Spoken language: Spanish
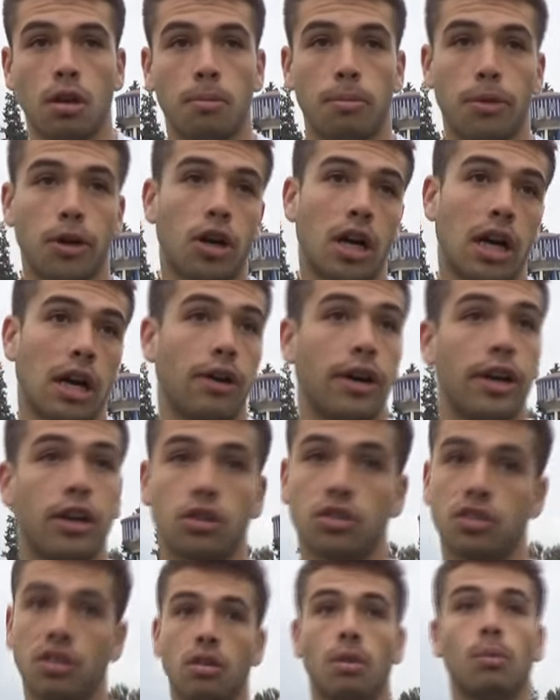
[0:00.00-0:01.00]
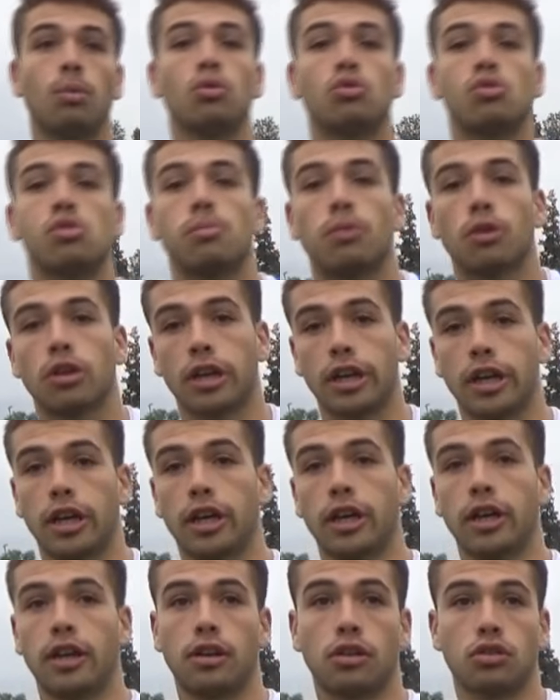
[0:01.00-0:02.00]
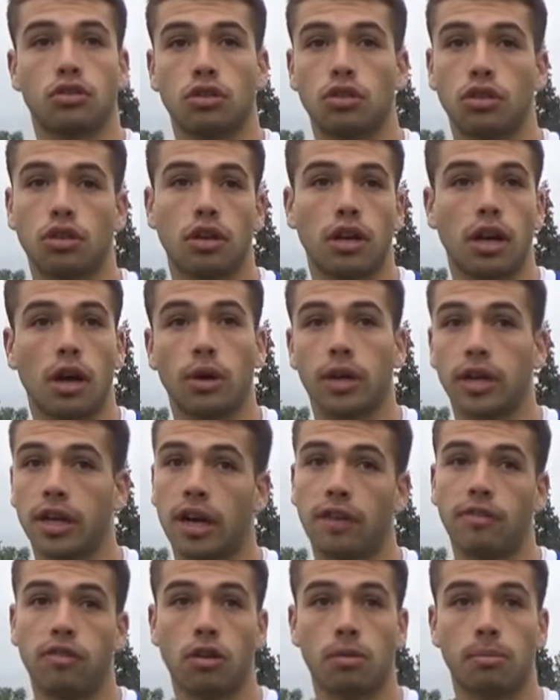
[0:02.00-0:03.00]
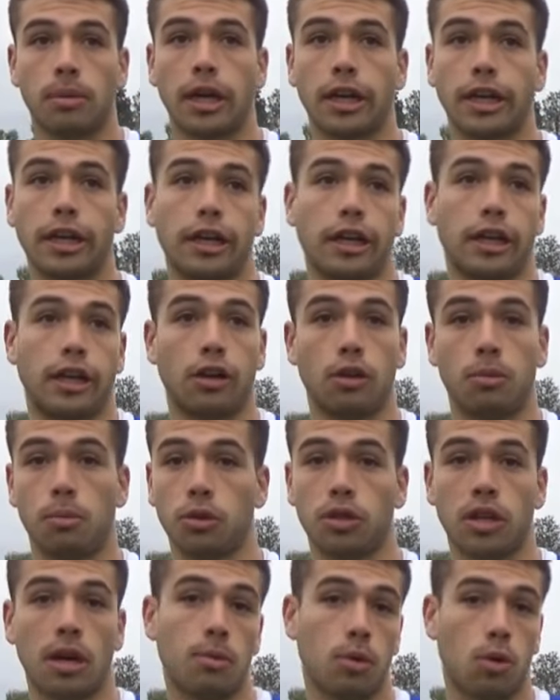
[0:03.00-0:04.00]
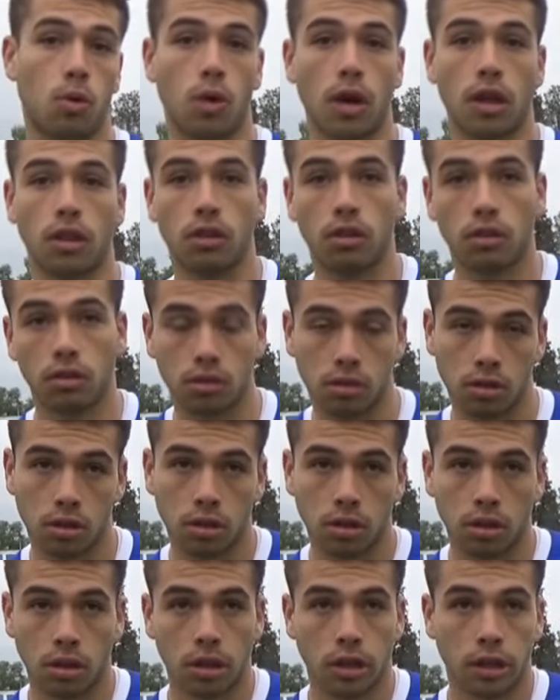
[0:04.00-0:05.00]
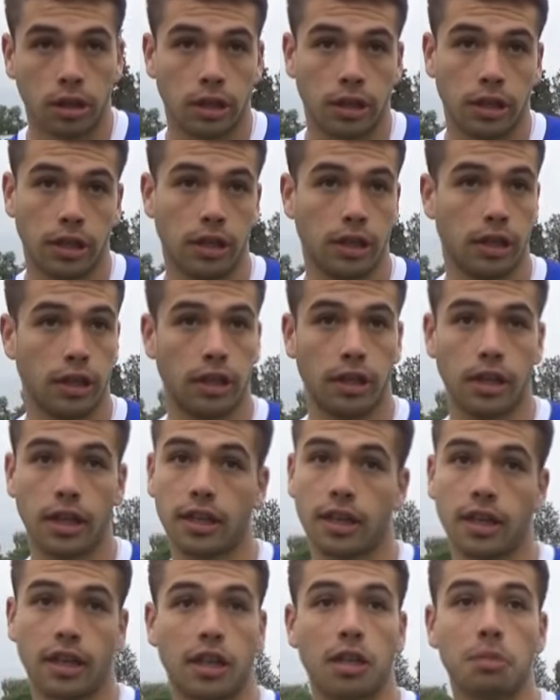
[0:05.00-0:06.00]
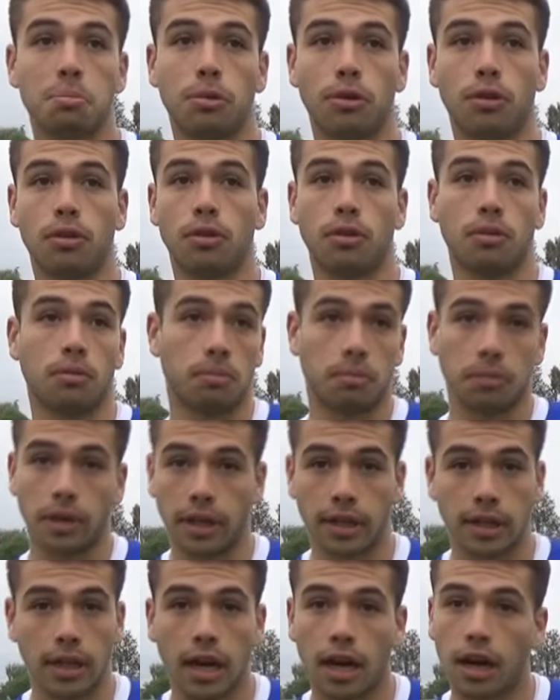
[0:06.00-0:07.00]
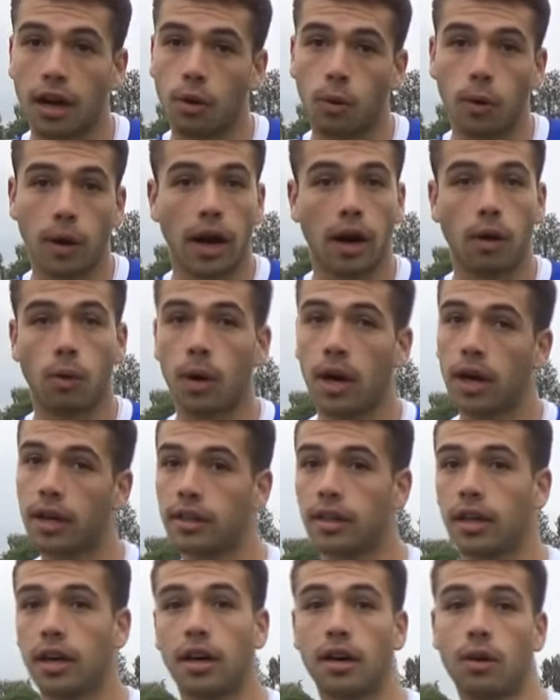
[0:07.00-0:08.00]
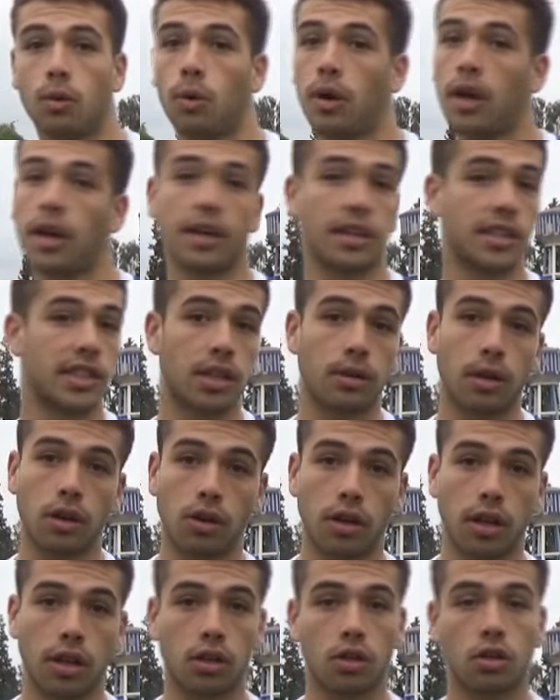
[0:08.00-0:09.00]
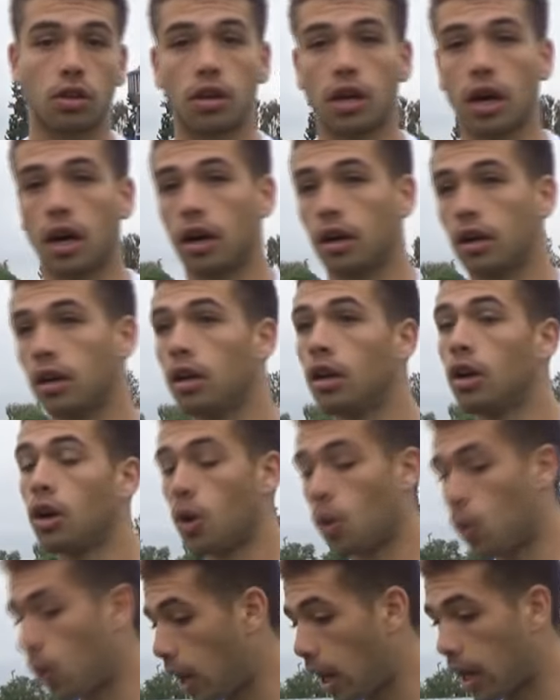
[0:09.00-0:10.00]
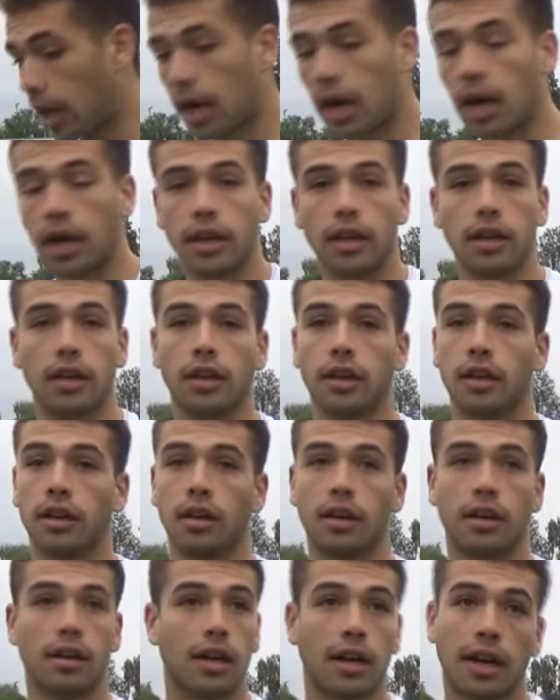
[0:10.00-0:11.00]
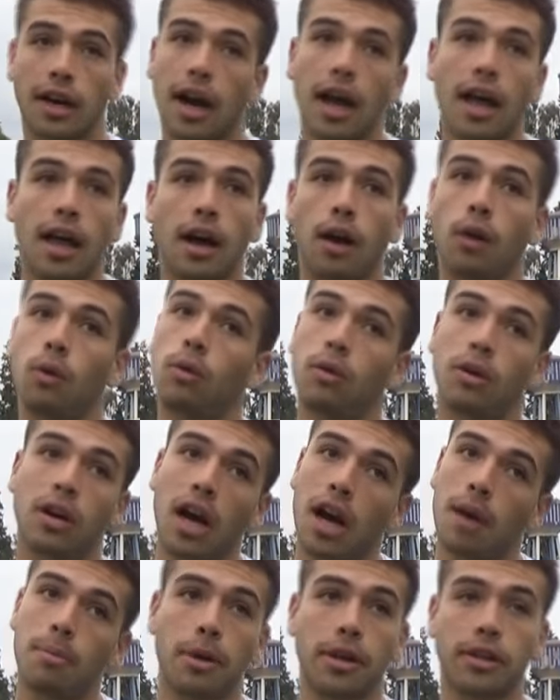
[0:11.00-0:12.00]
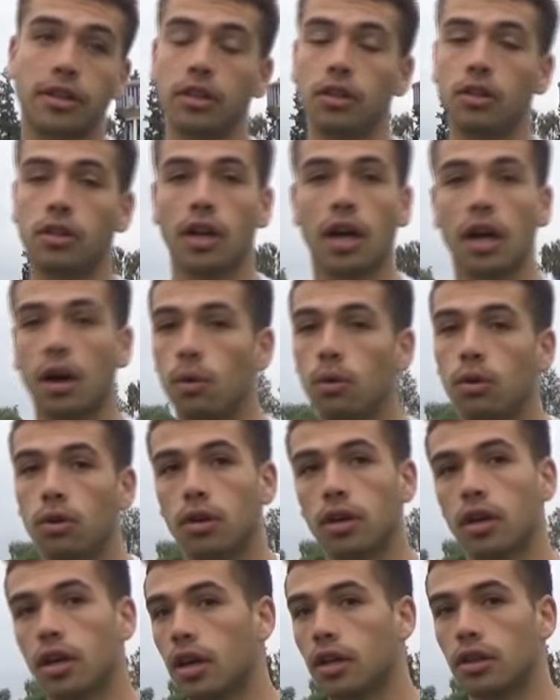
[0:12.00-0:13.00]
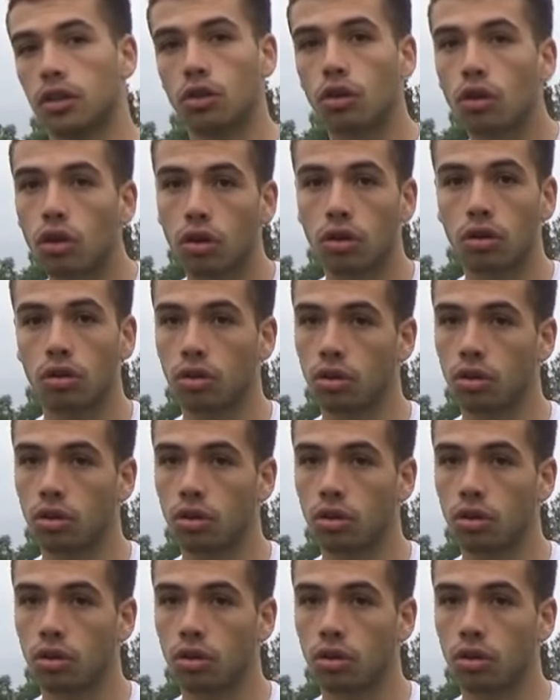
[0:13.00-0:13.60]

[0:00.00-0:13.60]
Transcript: pero a la vez nos sirve mucho porque nosotros la única forma que nos mostramos jugando. Y este equipo está, juega en cuarta, juega en reserva los que les tocan, juega acá y cada, cada partido, cada uno deja todo